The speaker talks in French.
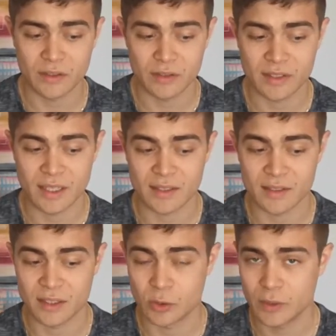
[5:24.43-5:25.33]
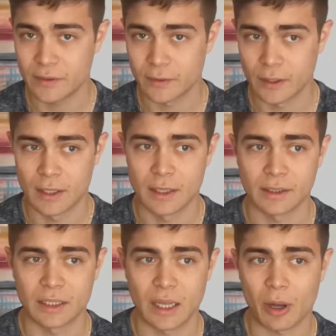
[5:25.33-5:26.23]
16, 18, qui
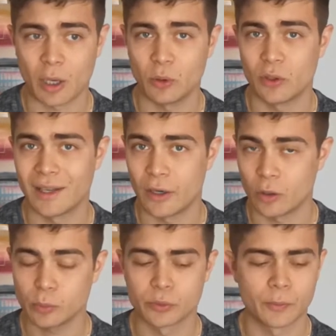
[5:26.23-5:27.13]
est la parabole de la lampe.